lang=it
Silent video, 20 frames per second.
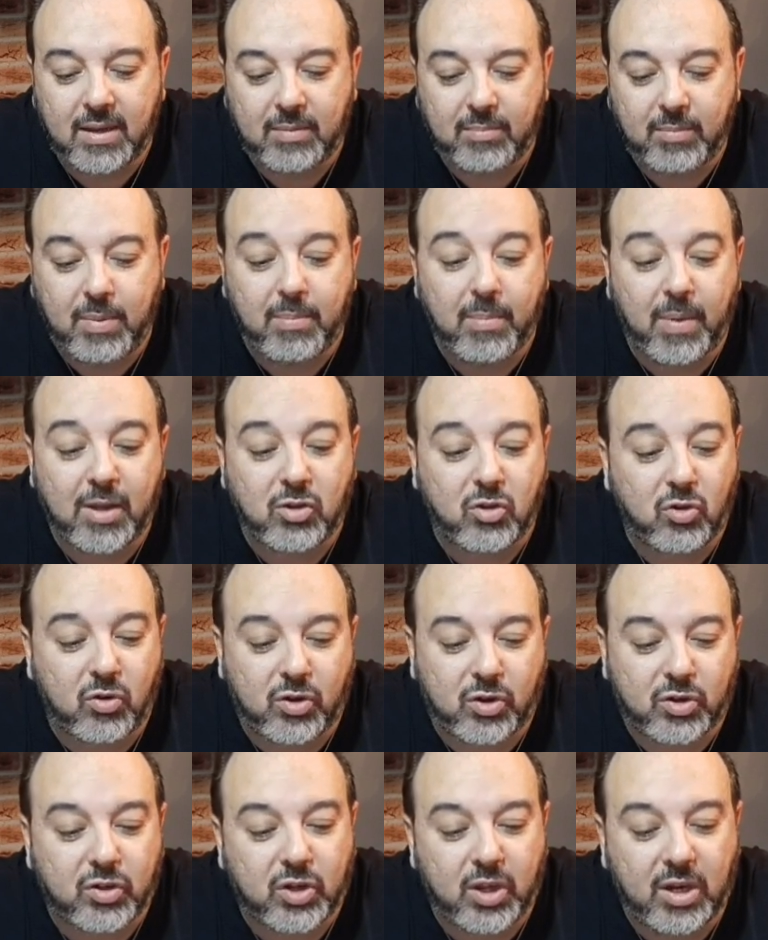Mi immagino
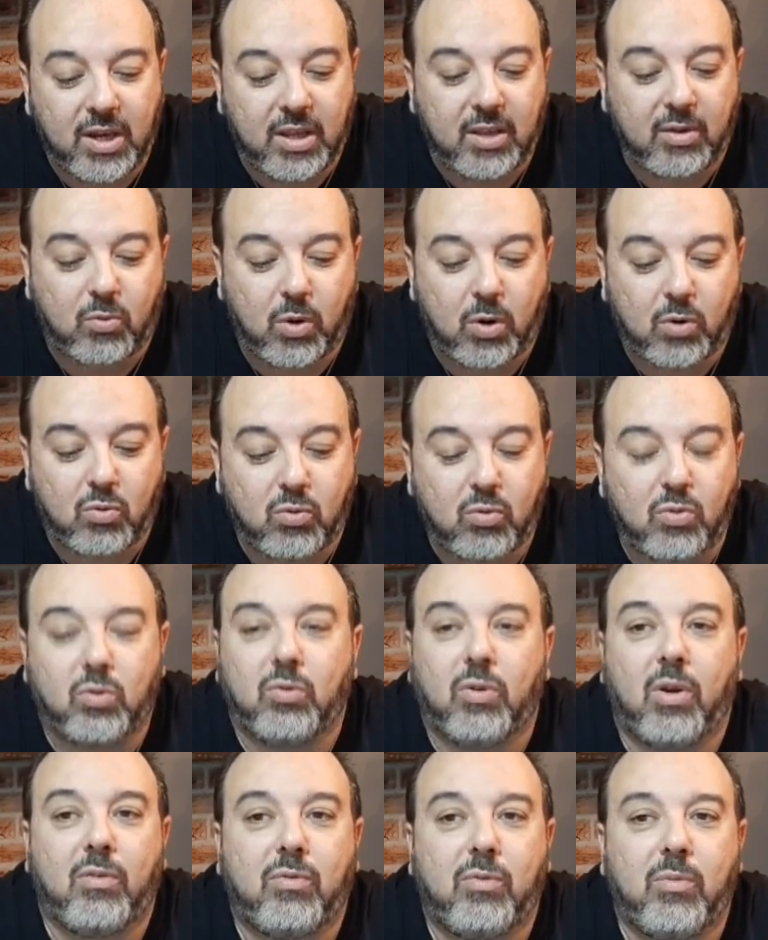che se lì qualcuno
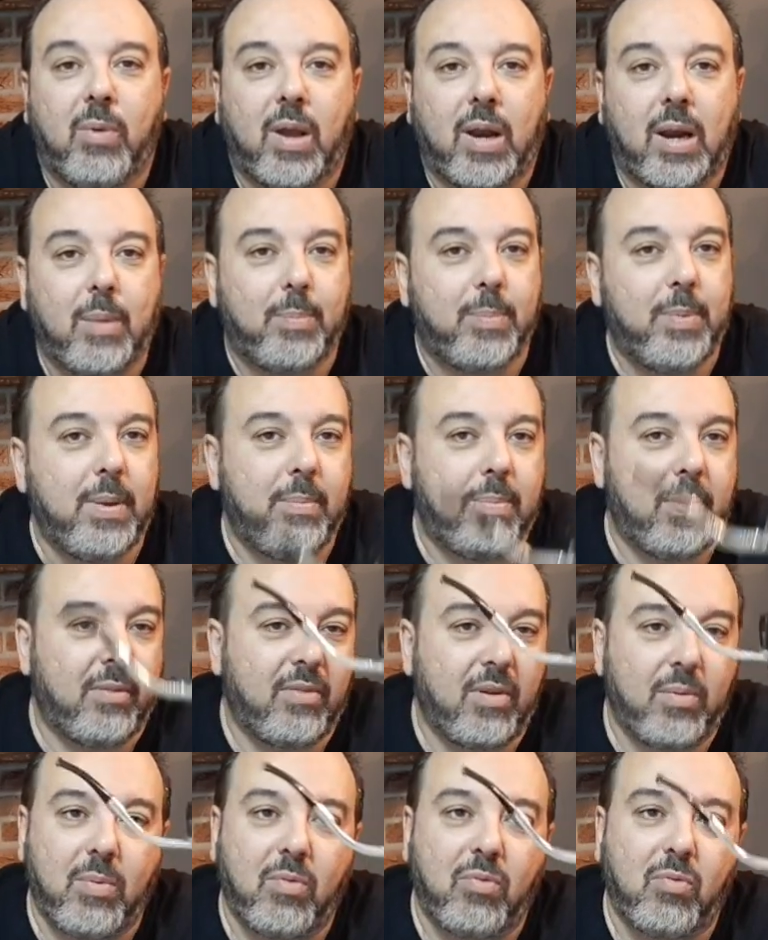doveva fumare la pipa
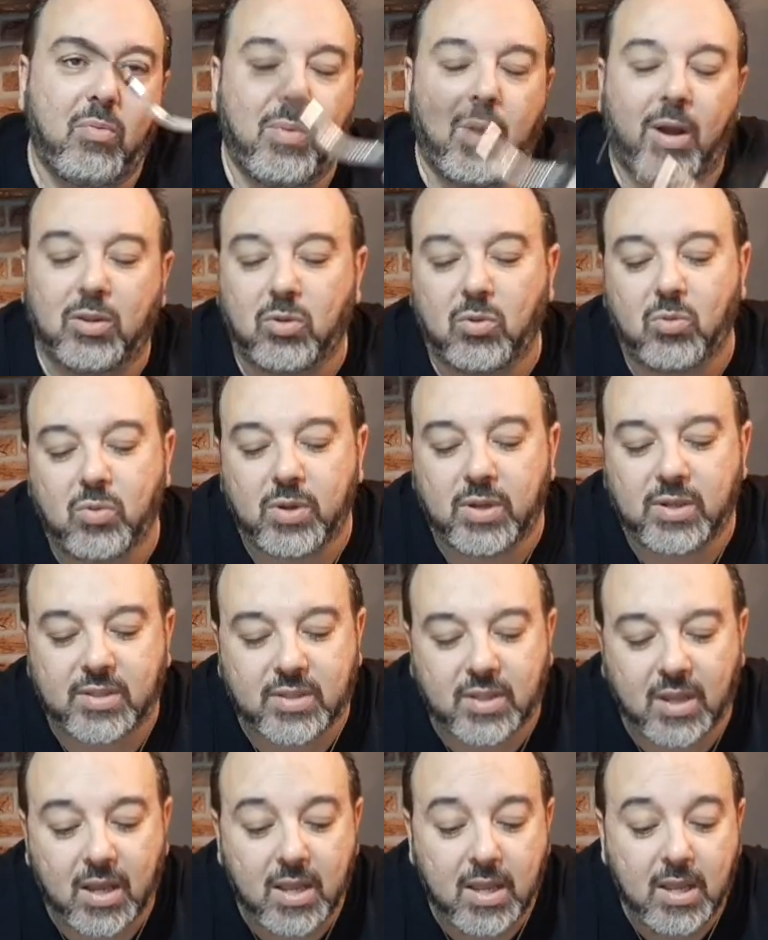avrebbe fumato
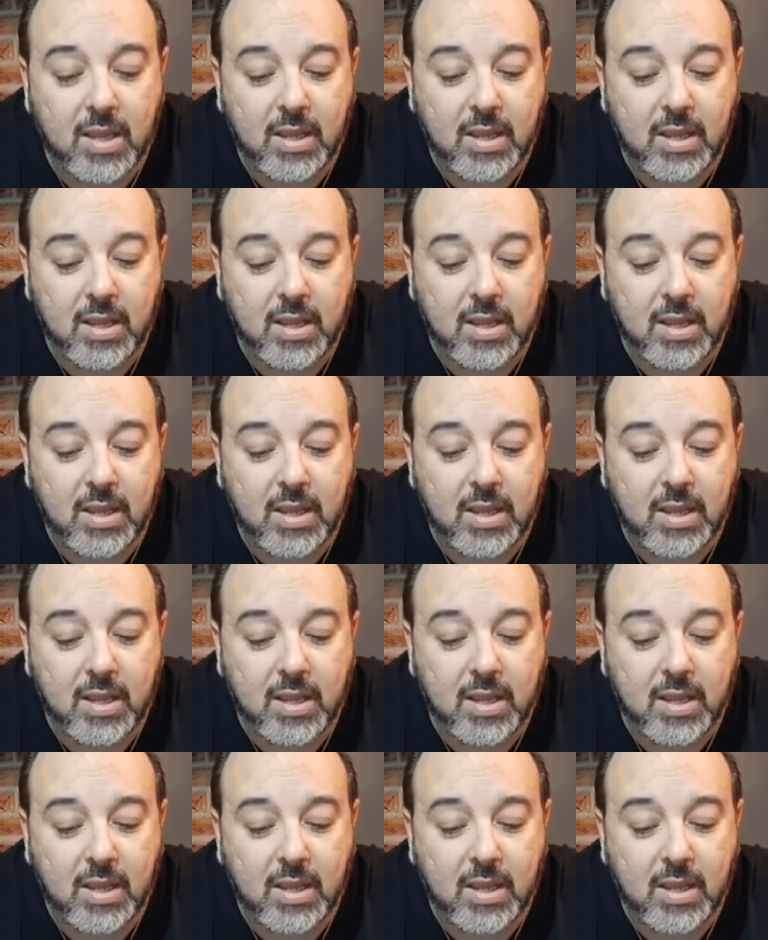questa.